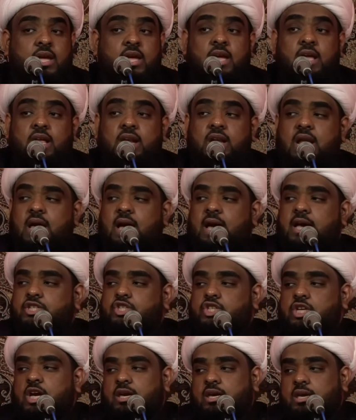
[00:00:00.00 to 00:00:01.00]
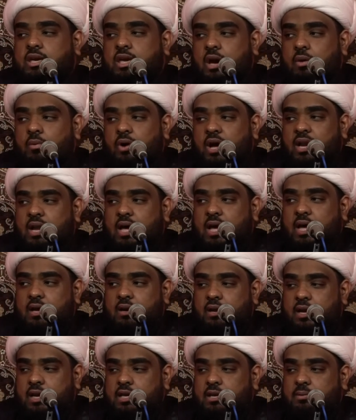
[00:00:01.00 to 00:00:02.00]
لا شك ولا
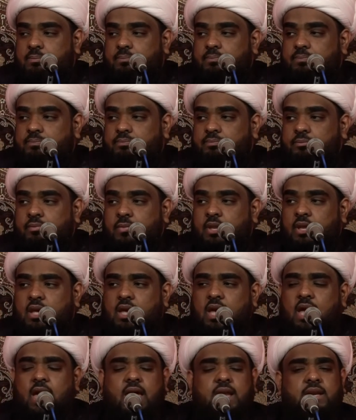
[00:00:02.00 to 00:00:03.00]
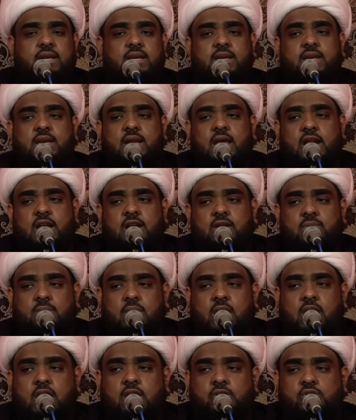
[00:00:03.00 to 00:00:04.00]
ريب ان
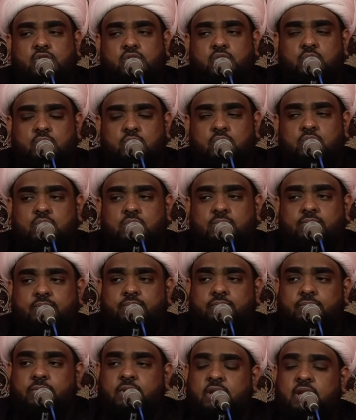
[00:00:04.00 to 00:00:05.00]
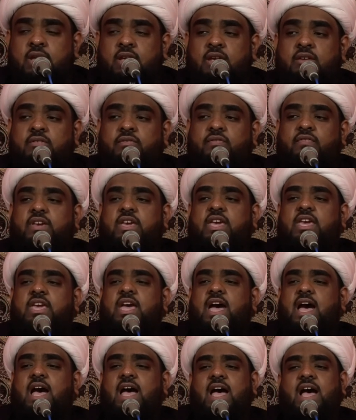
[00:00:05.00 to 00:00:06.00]
المعصوم في
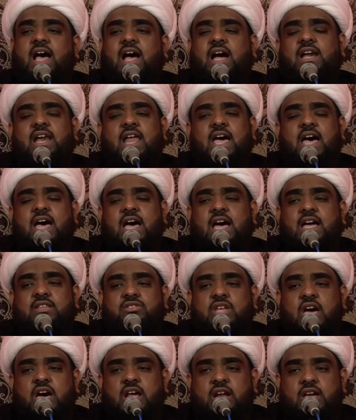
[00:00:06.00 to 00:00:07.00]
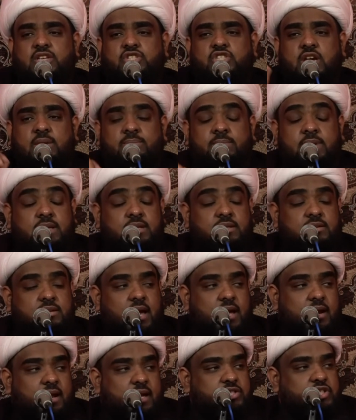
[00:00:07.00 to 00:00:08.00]
اعلى درجه من
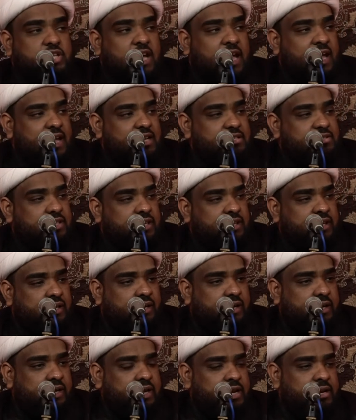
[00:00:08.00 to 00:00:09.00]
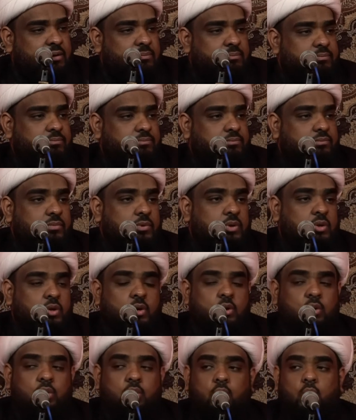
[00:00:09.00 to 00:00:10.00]
درجات العلم
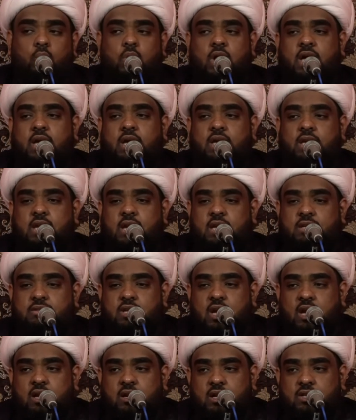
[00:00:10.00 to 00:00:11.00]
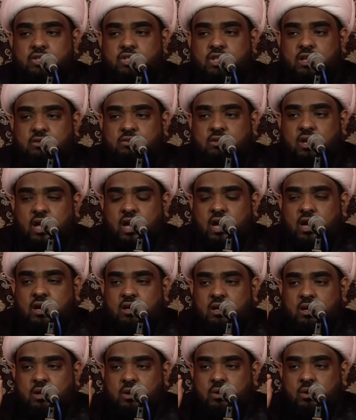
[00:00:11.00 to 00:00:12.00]
وهي درجه
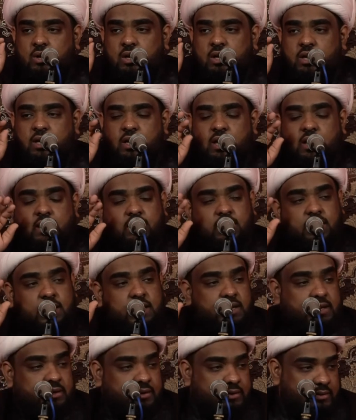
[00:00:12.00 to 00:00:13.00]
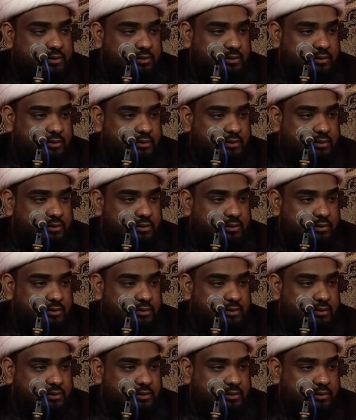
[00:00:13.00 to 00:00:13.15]
حق اليقين